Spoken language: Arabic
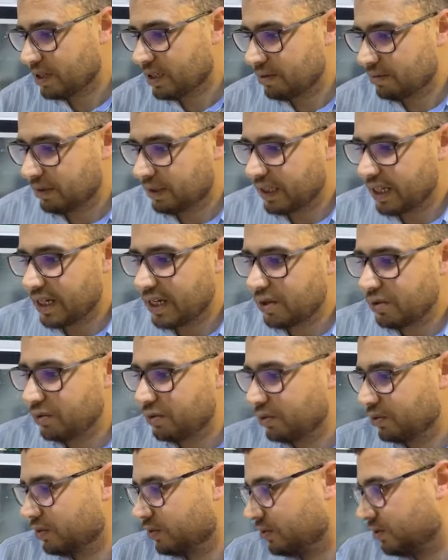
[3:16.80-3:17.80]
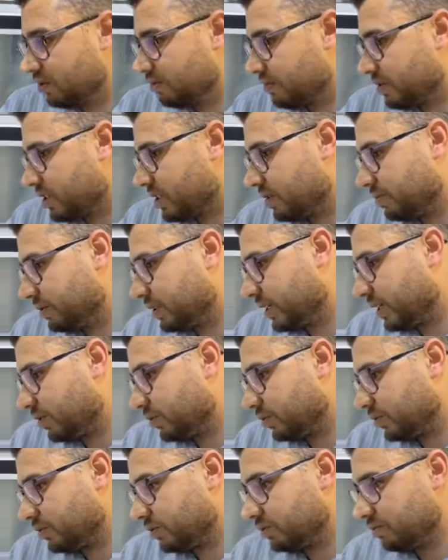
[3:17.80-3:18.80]
باش نبداو باش
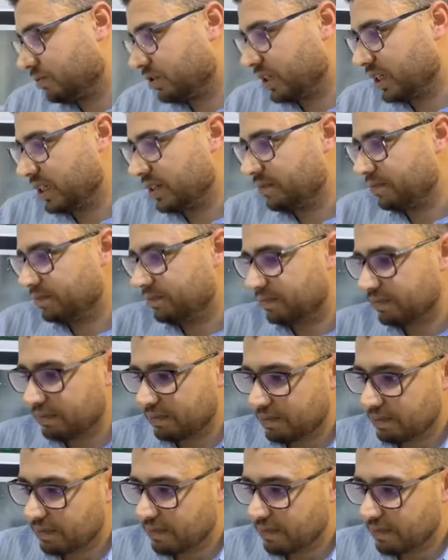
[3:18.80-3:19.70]
نبداو مهم